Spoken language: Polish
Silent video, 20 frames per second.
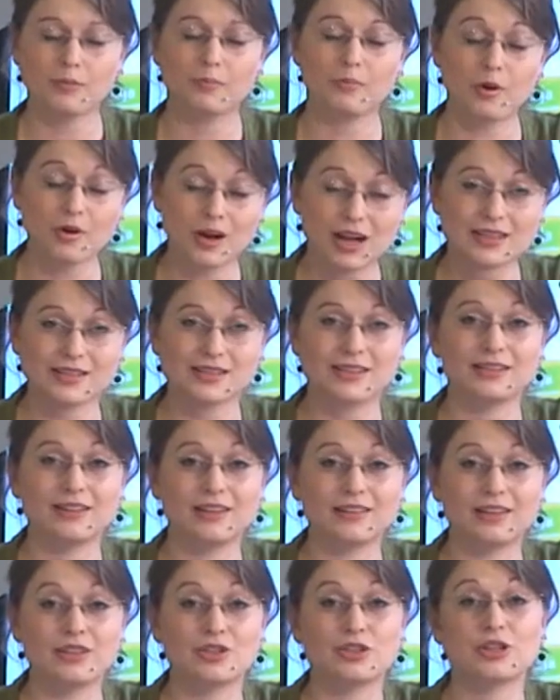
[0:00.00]
pokazy
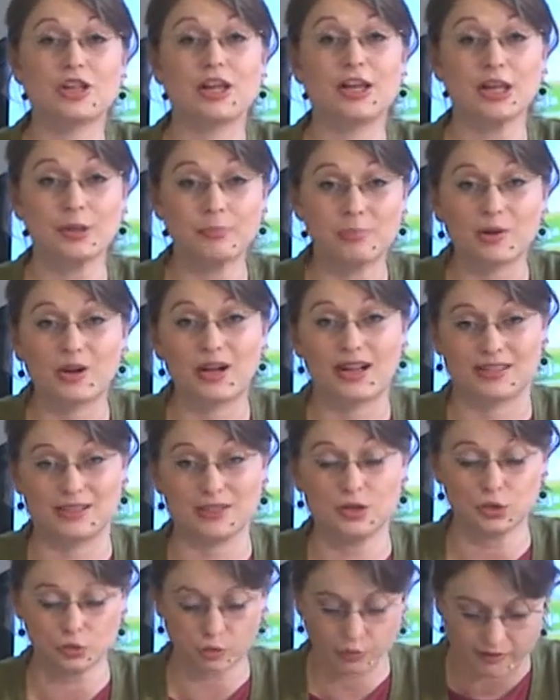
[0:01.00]
taneczne i
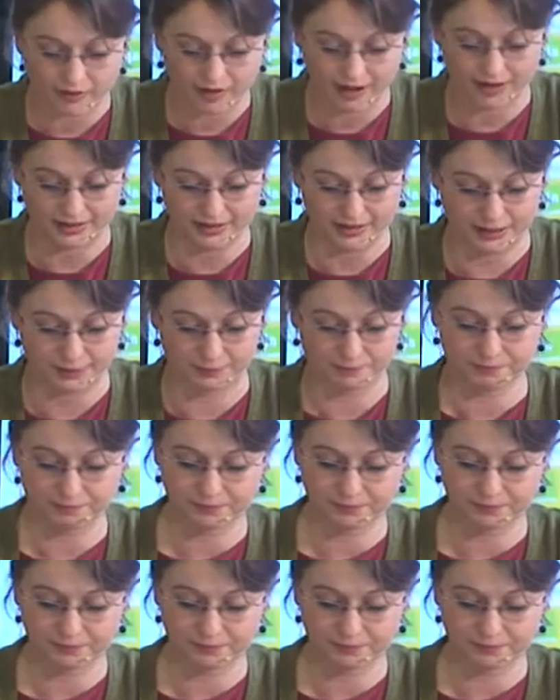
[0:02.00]
pokazy sztuk walki.